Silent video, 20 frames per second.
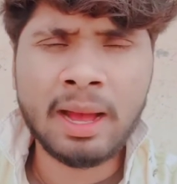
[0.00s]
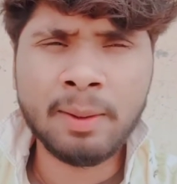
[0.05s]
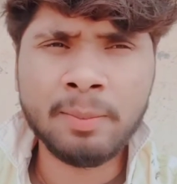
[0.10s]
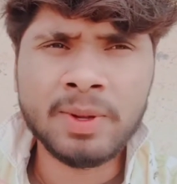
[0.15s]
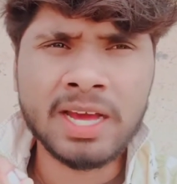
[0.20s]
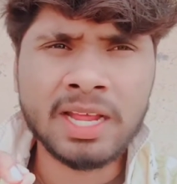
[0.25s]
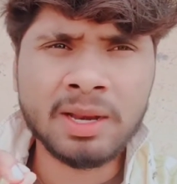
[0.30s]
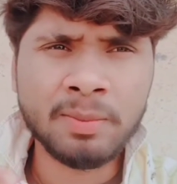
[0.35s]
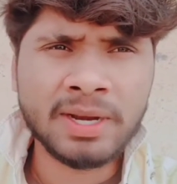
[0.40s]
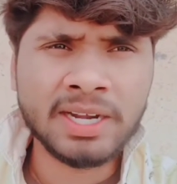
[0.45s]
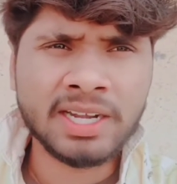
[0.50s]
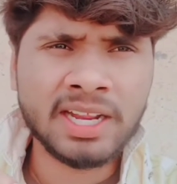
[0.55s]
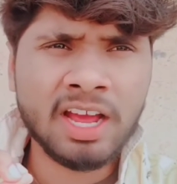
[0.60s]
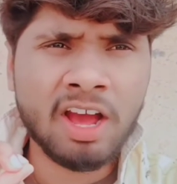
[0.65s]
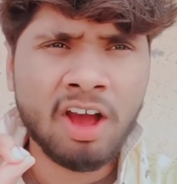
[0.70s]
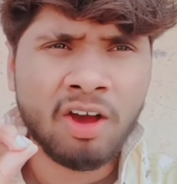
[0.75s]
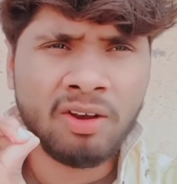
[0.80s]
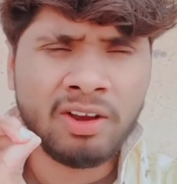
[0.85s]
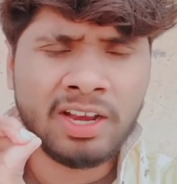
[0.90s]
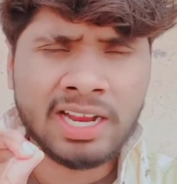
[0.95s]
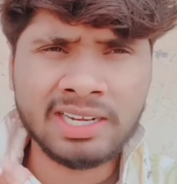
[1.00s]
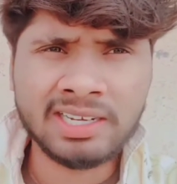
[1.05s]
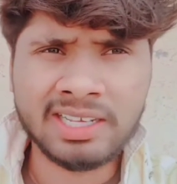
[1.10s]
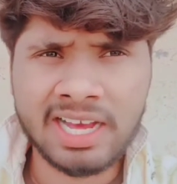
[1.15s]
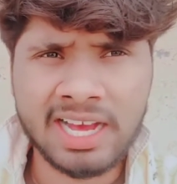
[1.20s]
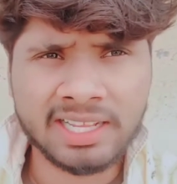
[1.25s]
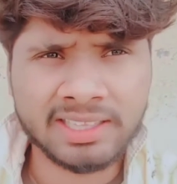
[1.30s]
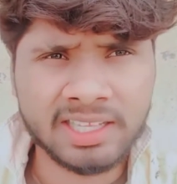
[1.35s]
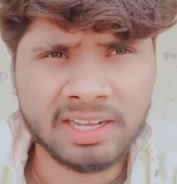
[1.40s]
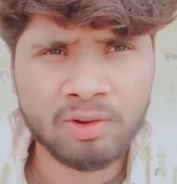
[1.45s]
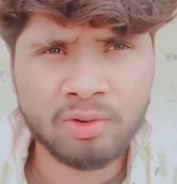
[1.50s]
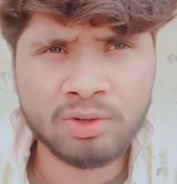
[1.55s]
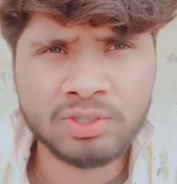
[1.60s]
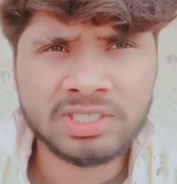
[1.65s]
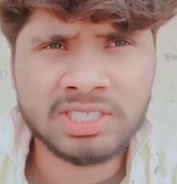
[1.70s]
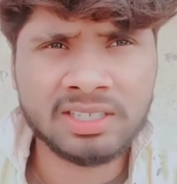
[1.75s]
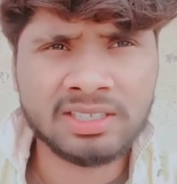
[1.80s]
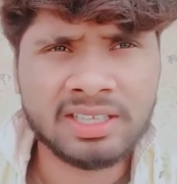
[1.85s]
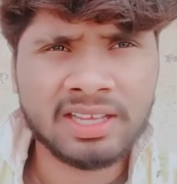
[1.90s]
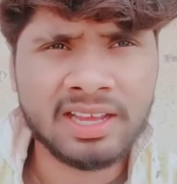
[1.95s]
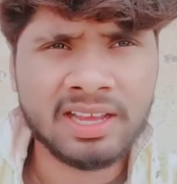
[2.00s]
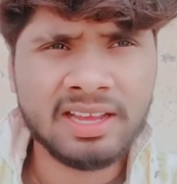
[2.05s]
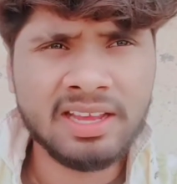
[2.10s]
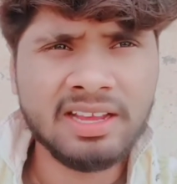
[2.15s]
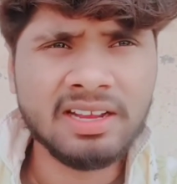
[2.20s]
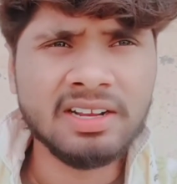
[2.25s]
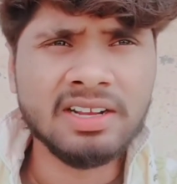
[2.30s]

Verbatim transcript: आप घर बैठे ऑनलाइन खाता खोल सकते हैं